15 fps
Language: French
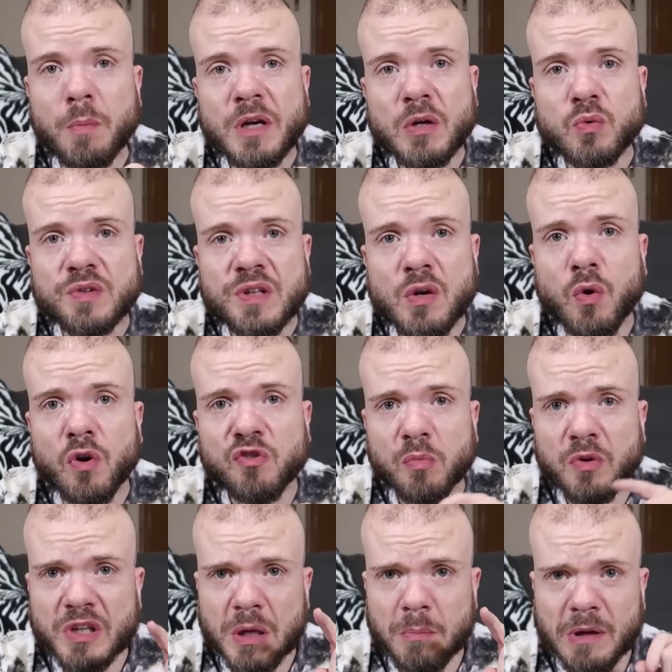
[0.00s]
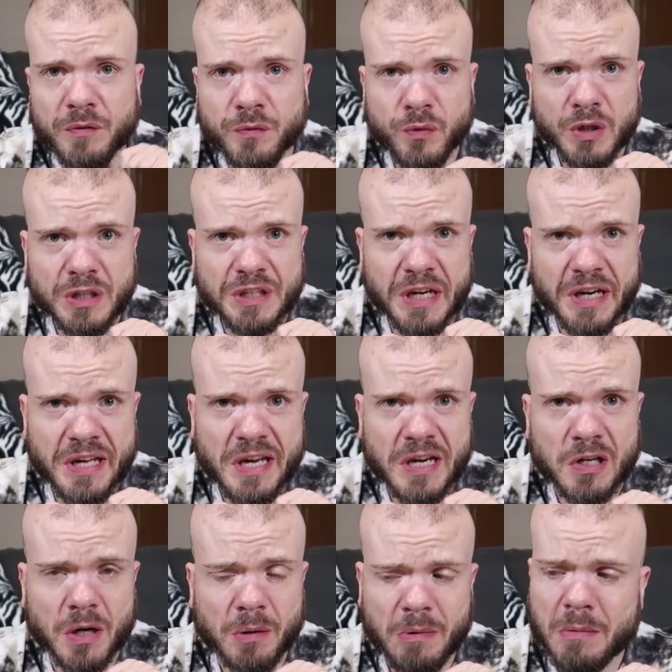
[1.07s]
Bon bah écoutez, heureusement qu'elle le McFlurry
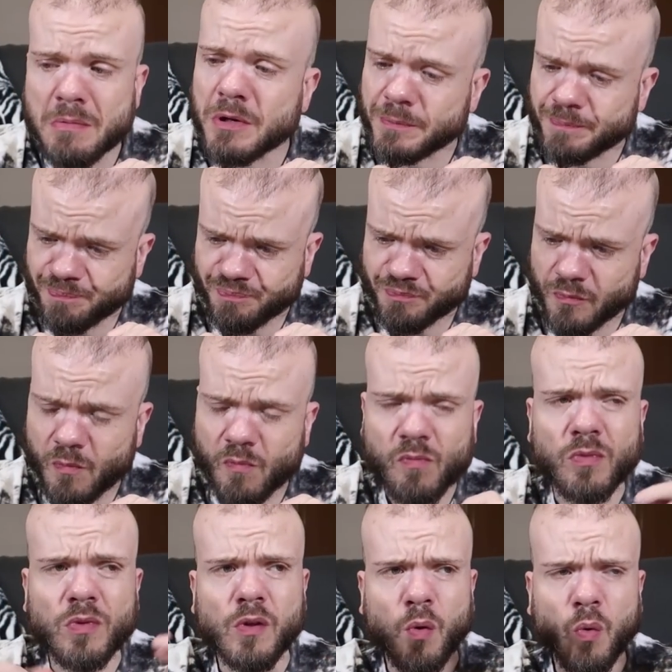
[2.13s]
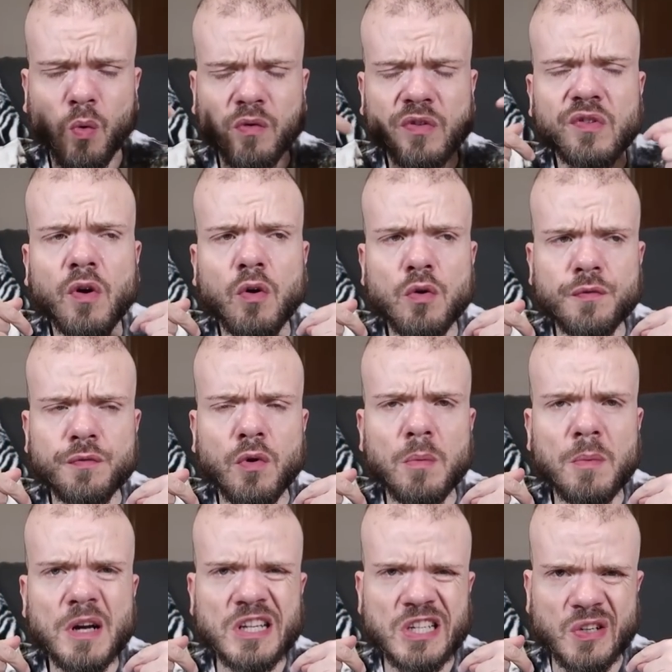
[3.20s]
derrière quand même. On sent le
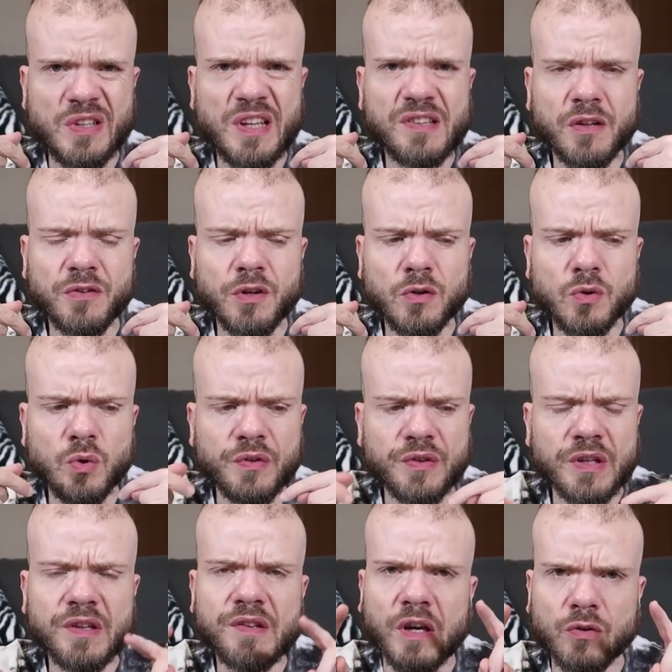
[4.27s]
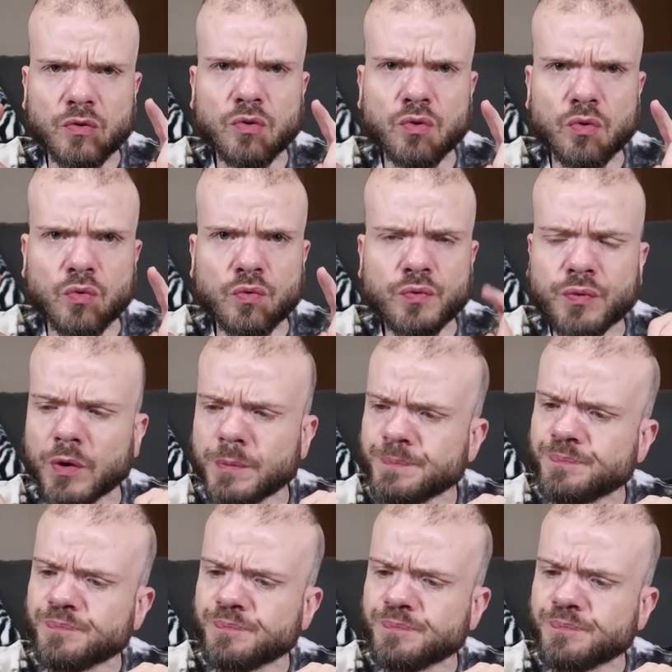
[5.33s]
fromage descendre dans le gosier, c'est un truc de ouf.